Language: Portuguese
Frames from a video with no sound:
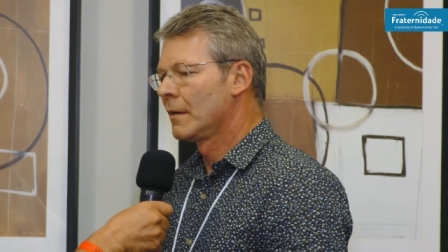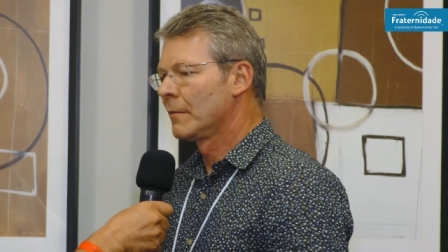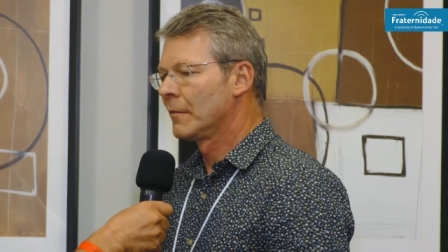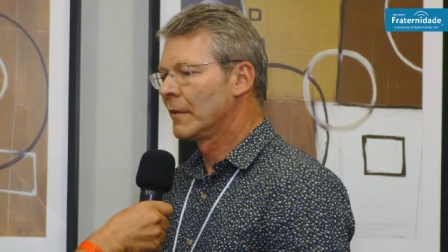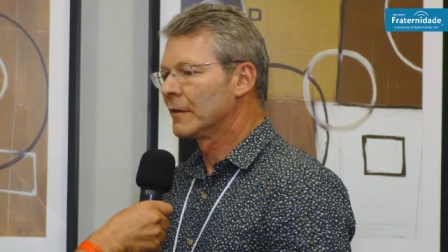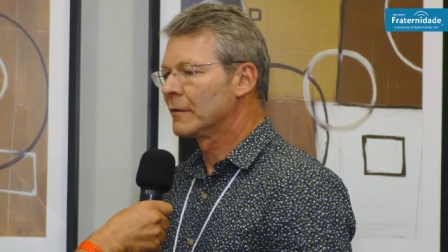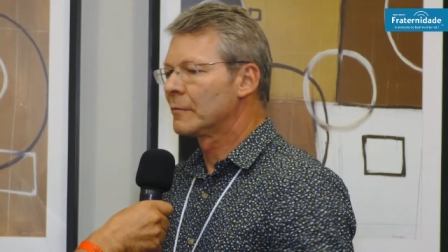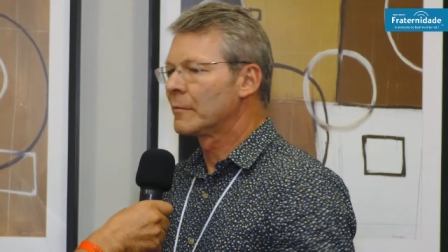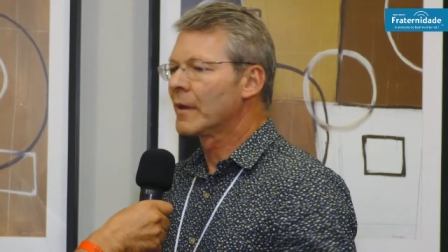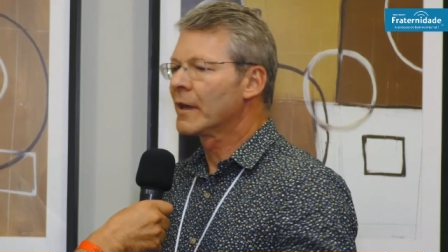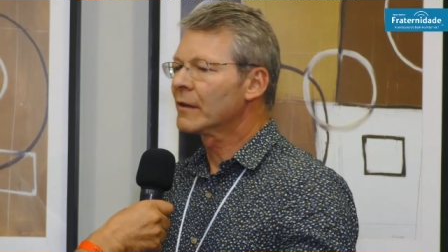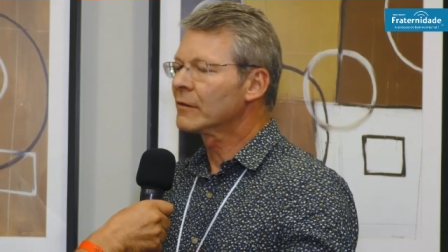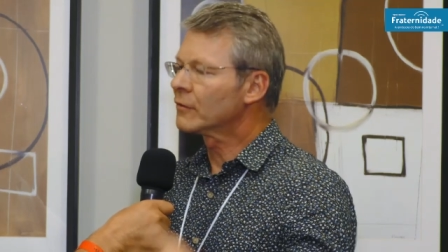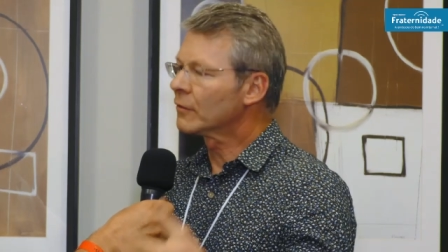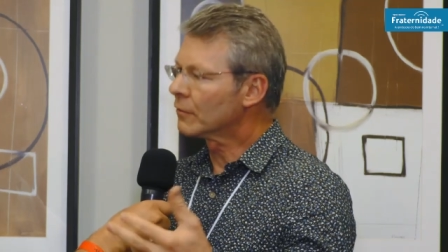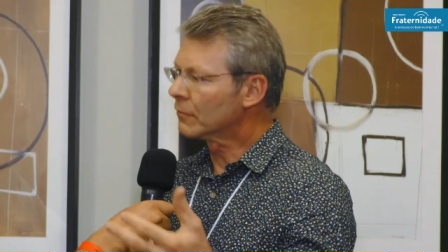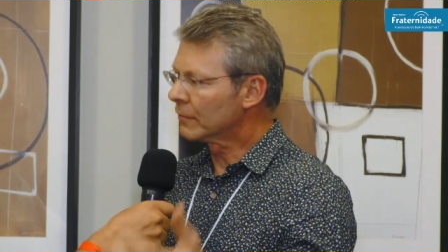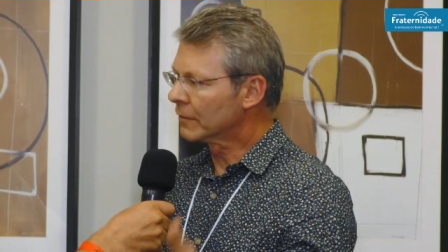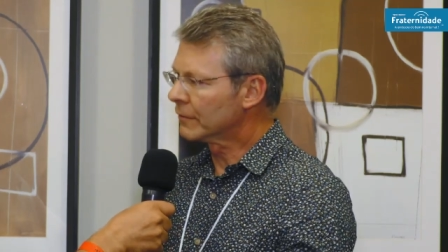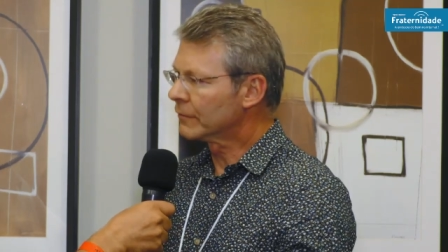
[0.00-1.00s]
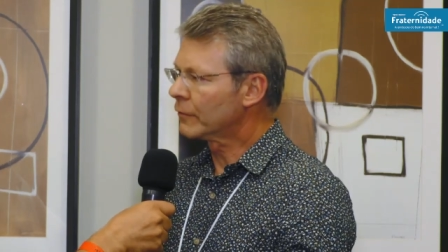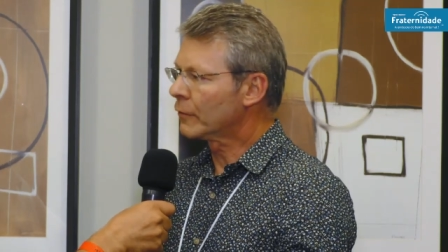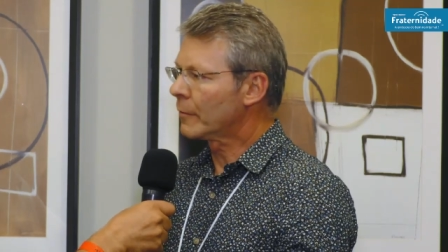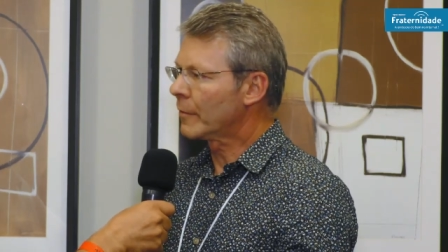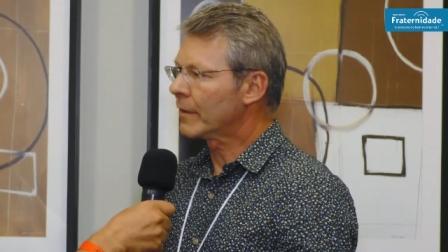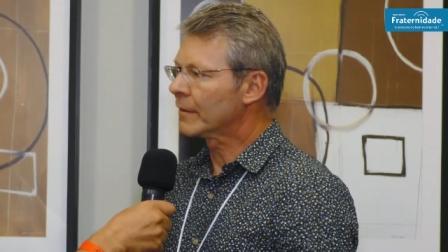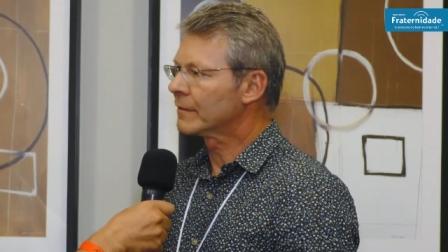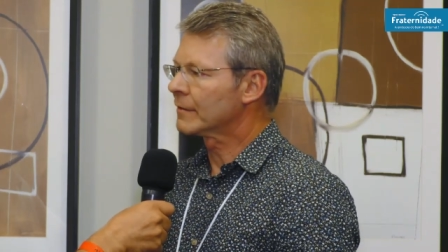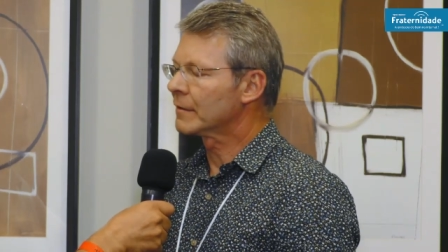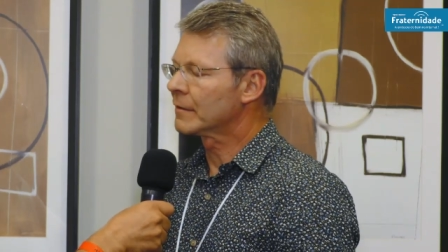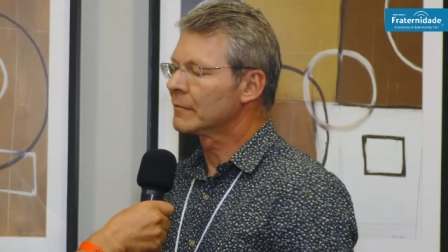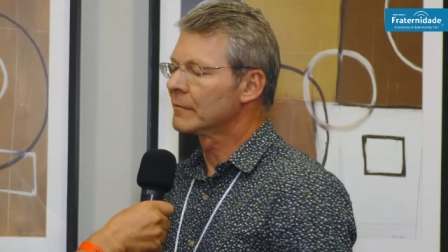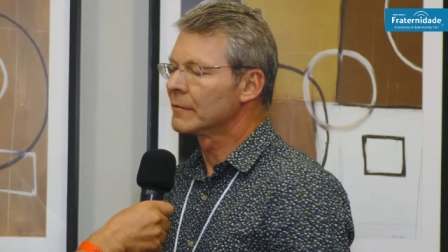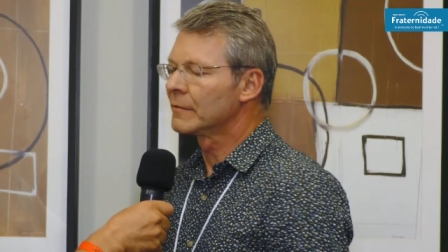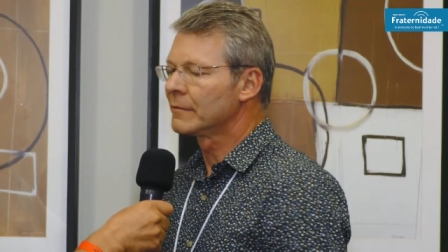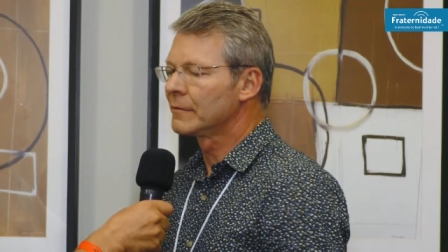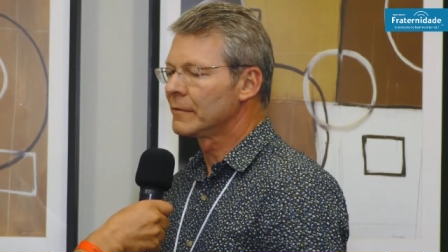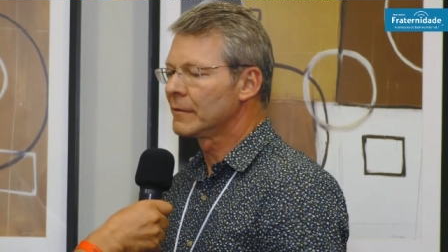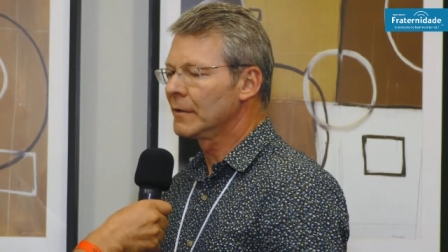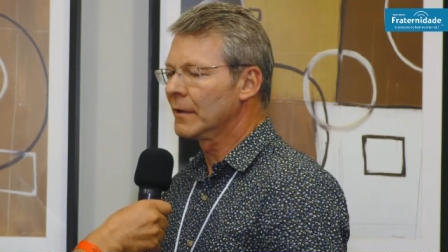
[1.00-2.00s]
mas mexe com a informação,
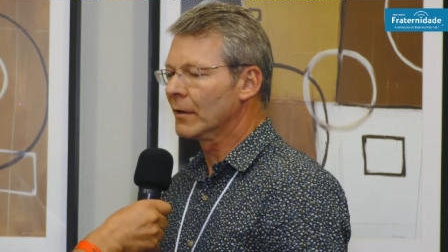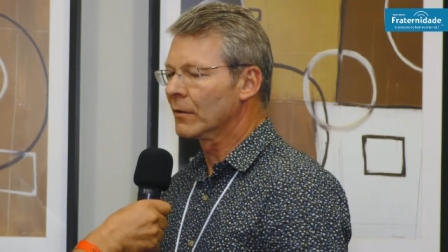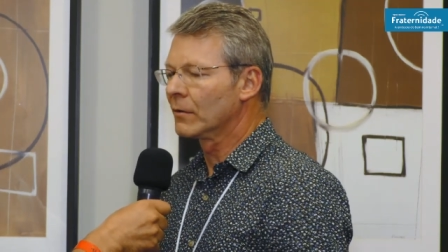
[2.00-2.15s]
enfim,